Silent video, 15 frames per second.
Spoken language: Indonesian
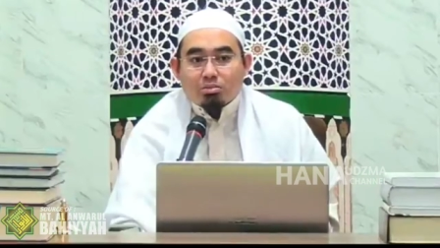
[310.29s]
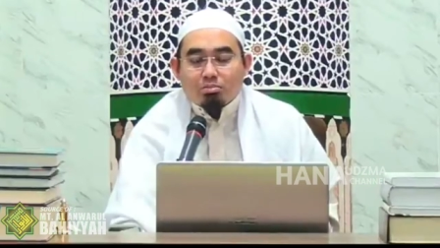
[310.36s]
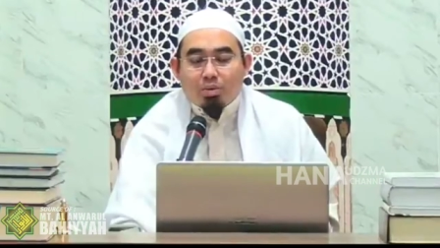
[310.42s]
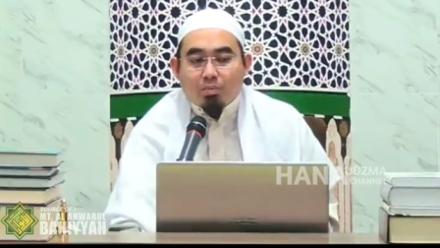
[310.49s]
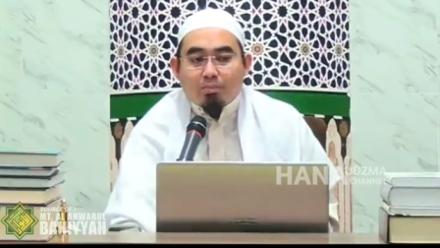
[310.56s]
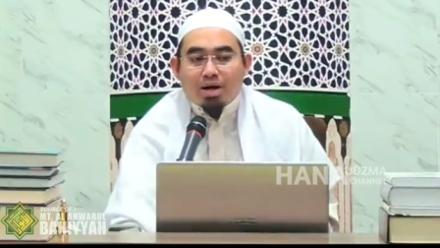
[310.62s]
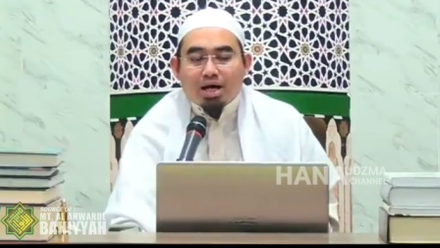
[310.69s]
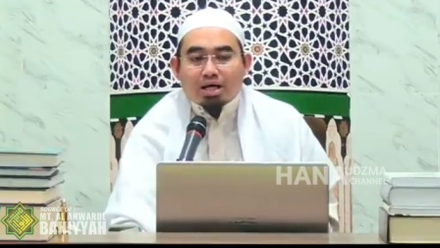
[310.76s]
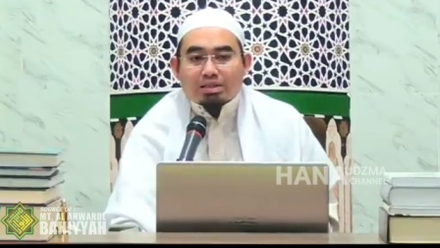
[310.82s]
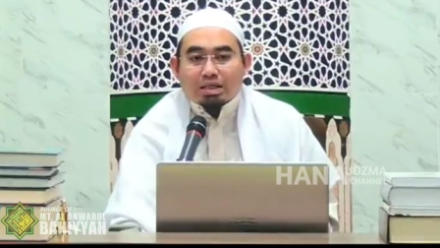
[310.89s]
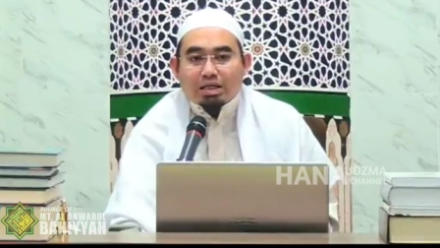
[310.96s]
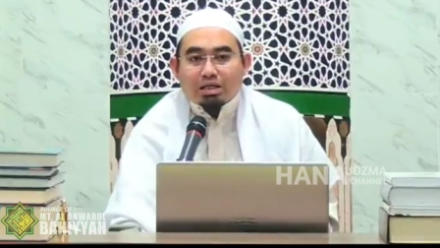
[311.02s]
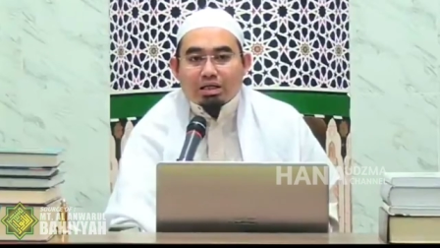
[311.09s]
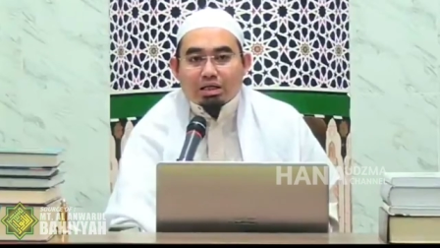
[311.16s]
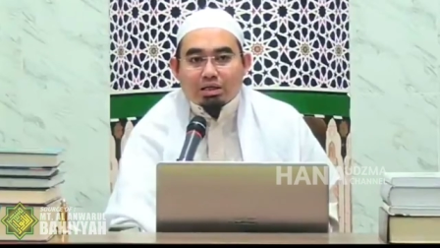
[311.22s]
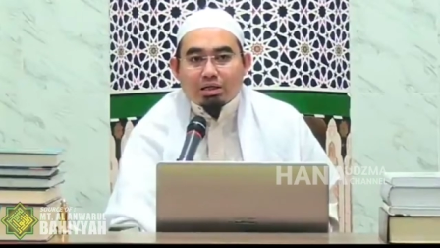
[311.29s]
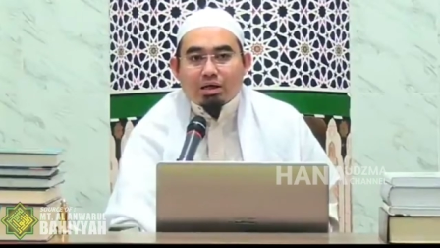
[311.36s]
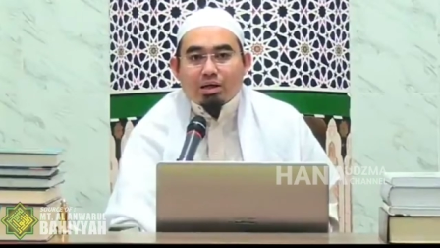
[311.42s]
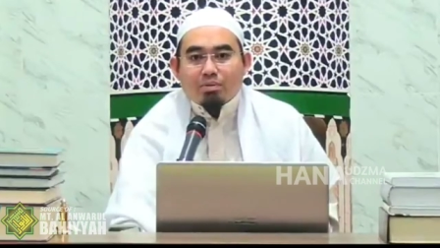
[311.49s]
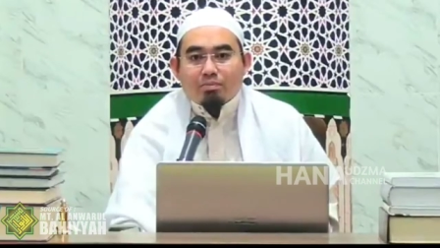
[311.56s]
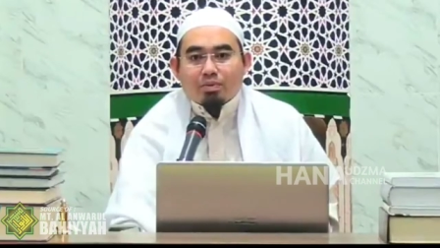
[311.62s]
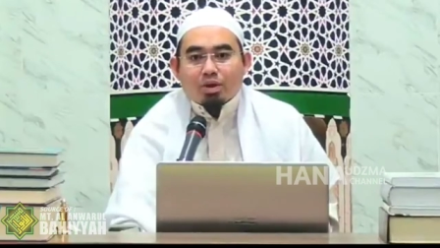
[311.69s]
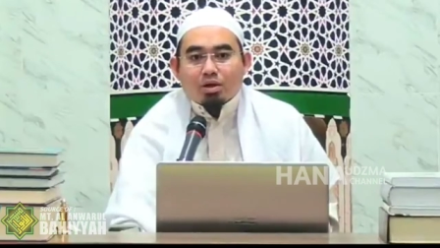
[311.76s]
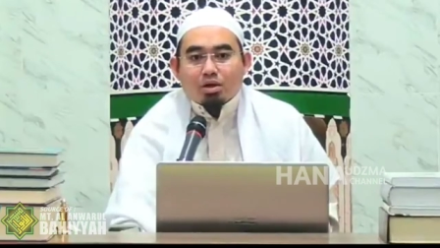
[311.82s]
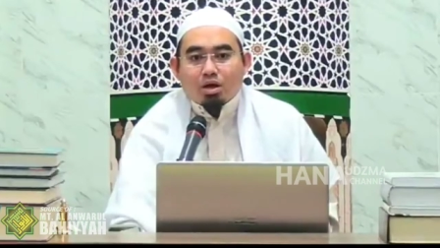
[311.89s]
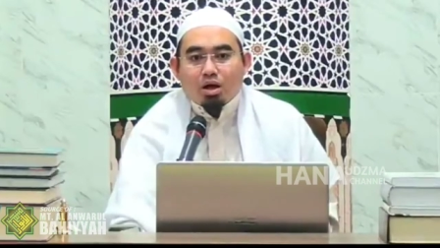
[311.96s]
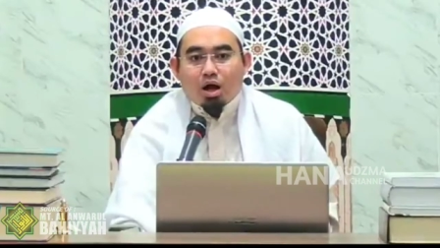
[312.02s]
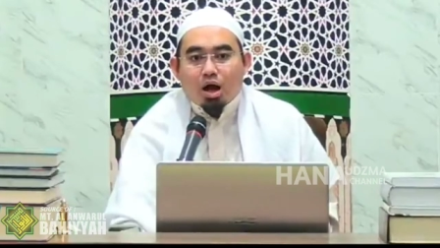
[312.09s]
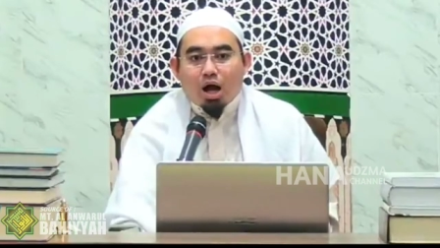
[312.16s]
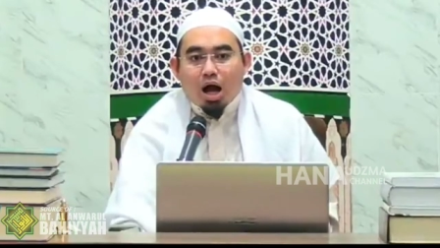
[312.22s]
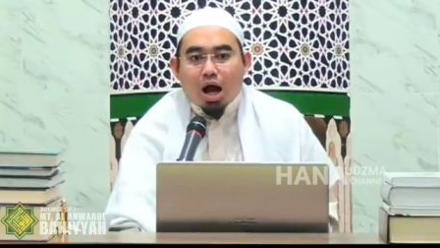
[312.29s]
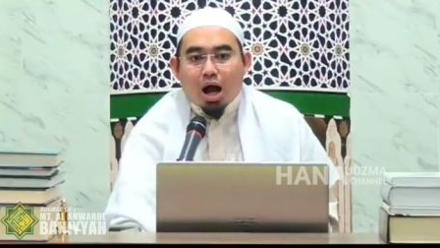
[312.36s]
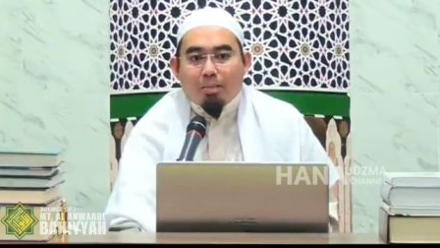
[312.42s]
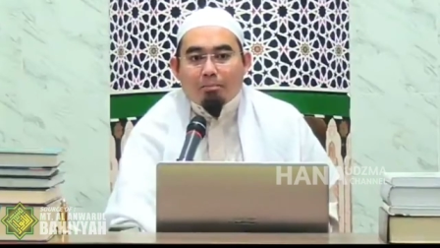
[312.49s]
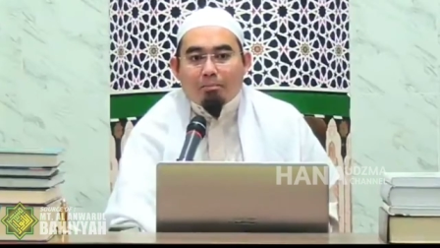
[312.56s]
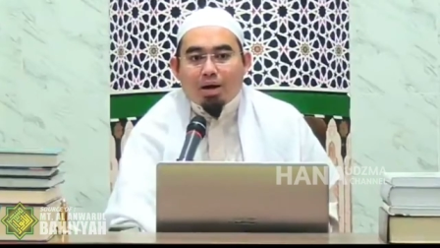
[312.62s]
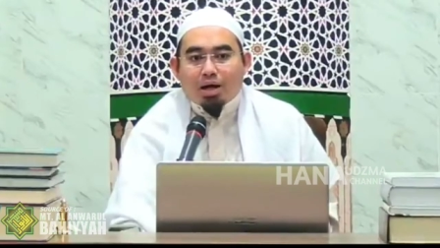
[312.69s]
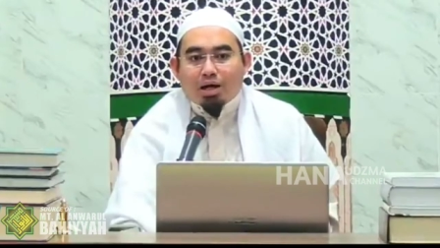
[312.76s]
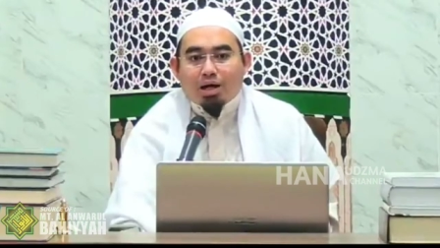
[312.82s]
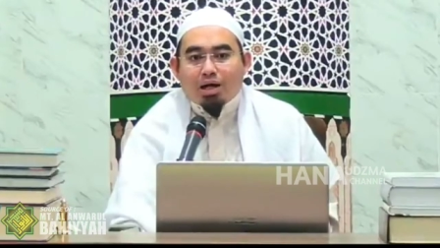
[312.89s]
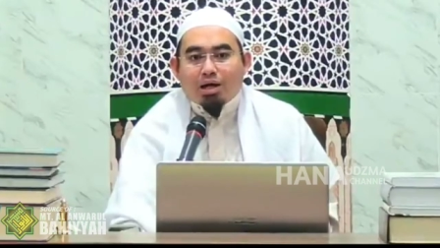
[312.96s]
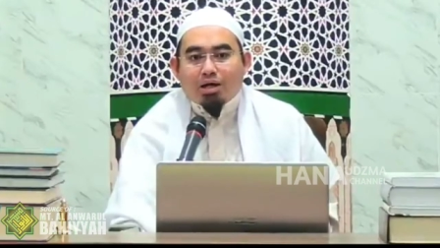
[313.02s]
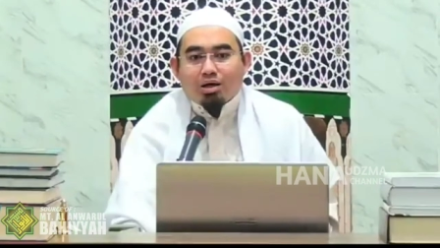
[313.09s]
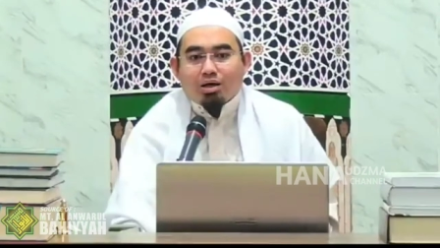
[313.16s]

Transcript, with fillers: pembahasan kita apakah